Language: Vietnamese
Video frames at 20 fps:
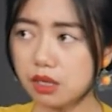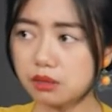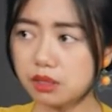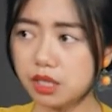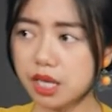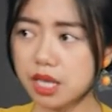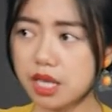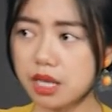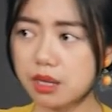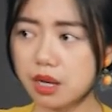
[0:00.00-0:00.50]

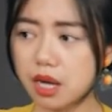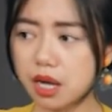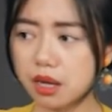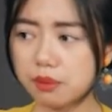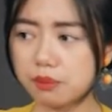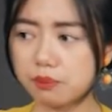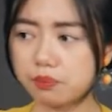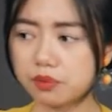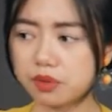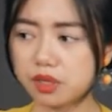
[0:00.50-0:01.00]
thì ờ,
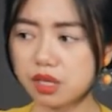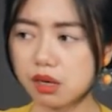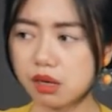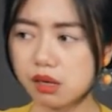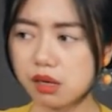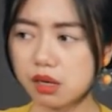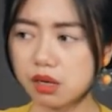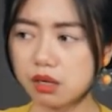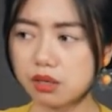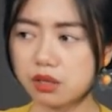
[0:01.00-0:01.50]

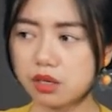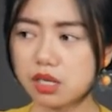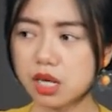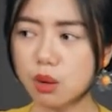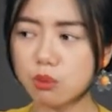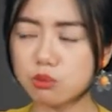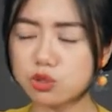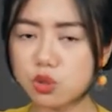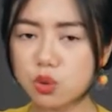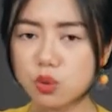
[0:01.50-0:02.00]
nó
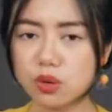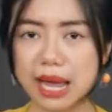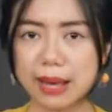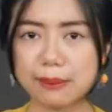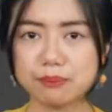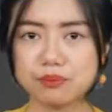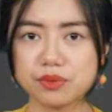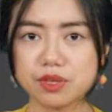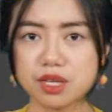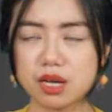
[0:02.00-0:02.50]
không chua lắm
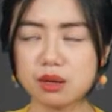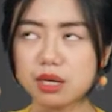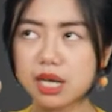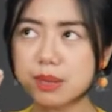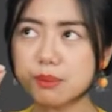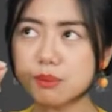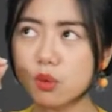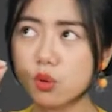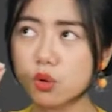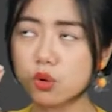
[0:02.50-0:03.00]
nhưng cái
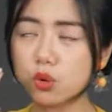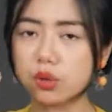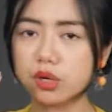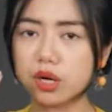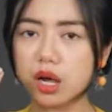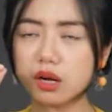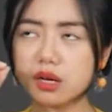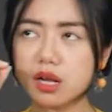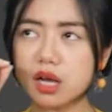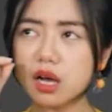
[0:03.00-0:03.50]
mùi của
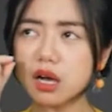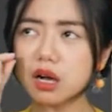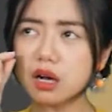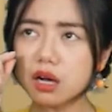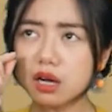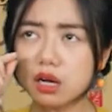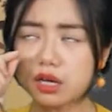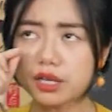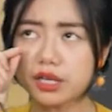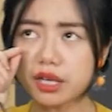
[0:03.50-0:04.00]
nó nó
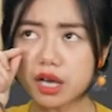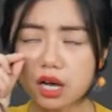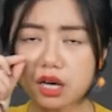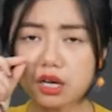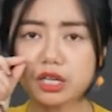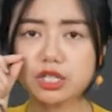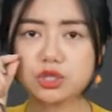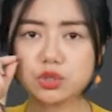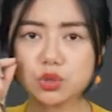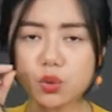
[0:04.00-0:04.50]
hơi
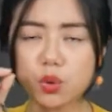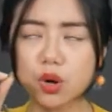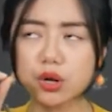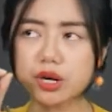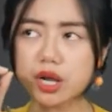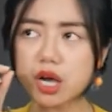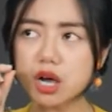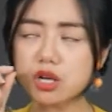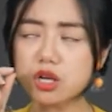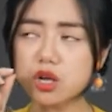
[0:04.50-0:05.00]
hơi chua
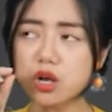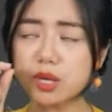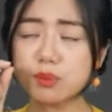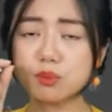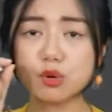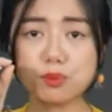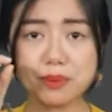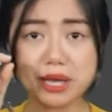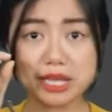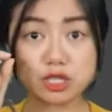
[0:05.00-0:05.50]
nó hơi có cái
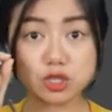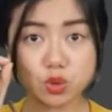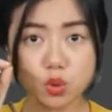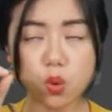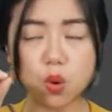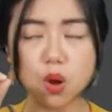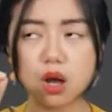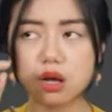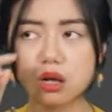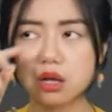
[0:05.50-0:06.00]
mùi men
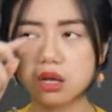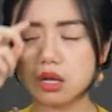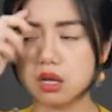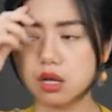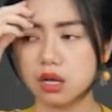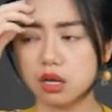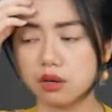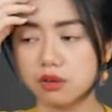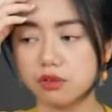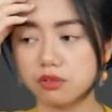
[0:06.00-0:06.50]
chua
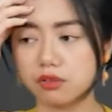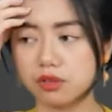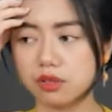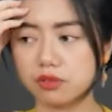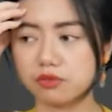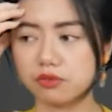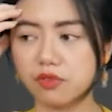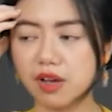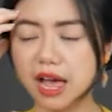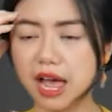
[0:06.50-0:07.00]

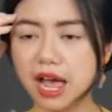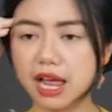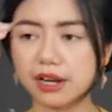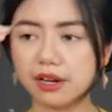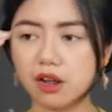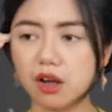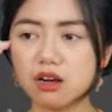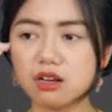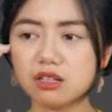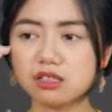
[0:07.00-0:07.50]
và
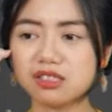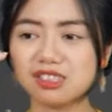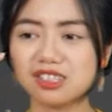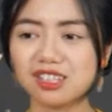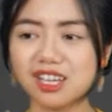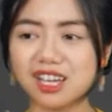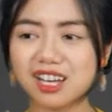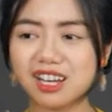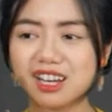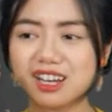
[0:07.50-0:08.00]
nó
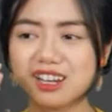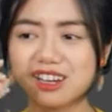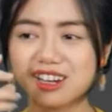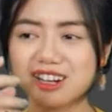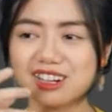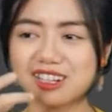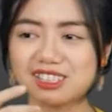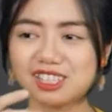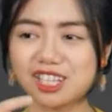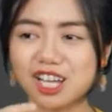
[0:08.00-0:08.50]

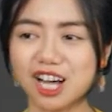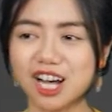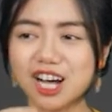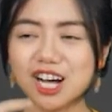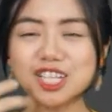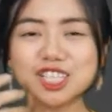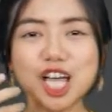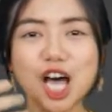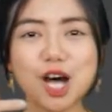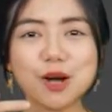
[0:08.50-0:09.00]

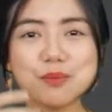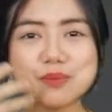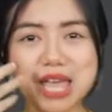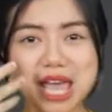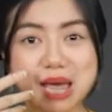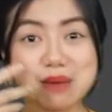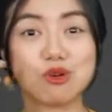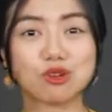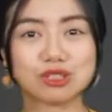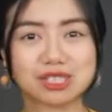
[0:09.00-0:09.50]
hơi thơm
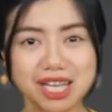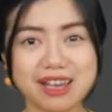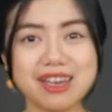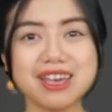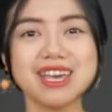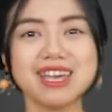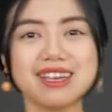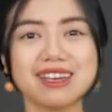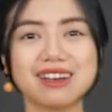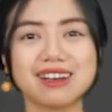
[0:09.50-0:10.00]
nhẹ một tí
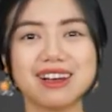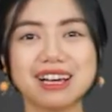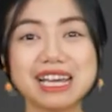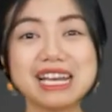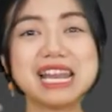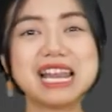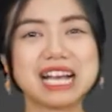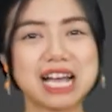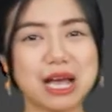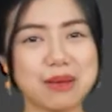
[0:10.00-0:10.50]
cái
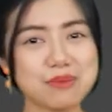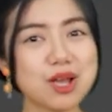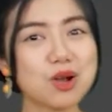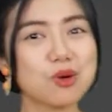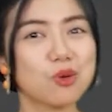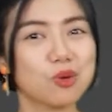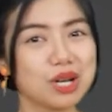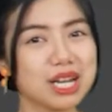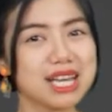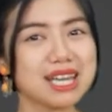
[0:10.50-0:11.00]
này là cảm nhận
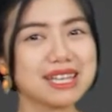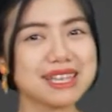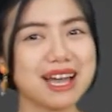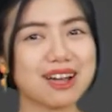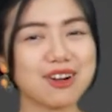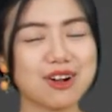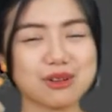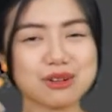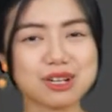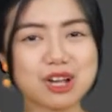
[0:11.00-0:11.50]
của ly nha
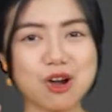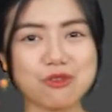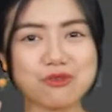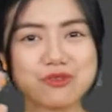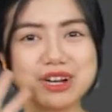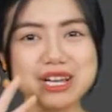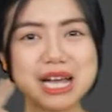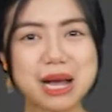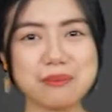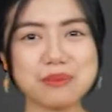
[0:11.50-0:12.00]
còn còn
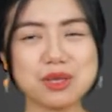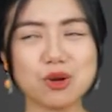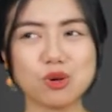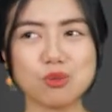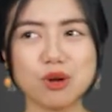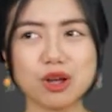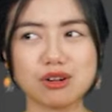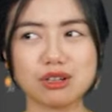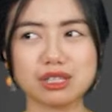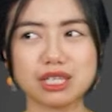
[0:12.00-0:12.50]
với cảm nhận của
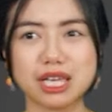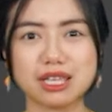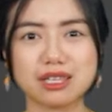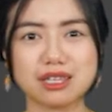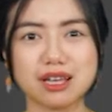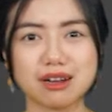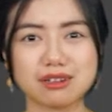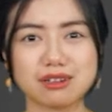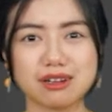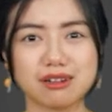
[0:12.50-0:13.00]
mọi người thì
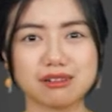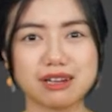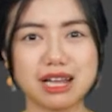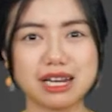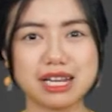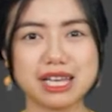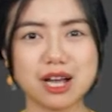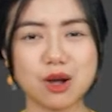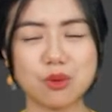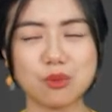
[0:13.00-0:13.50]
thật sự là
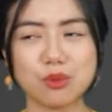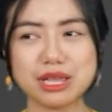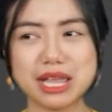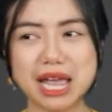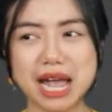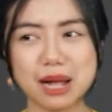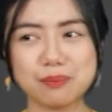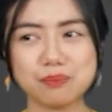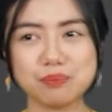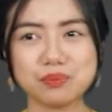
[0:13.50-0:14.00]
ly không có
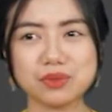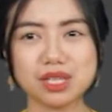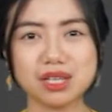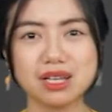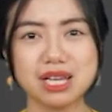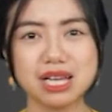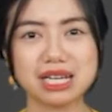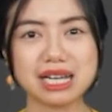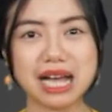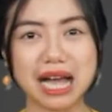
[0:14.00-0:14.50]
dám
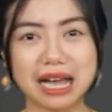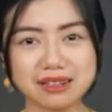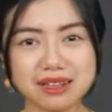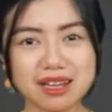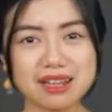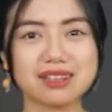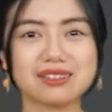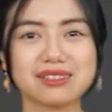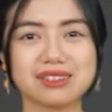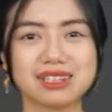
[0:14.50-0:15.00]
khẳng định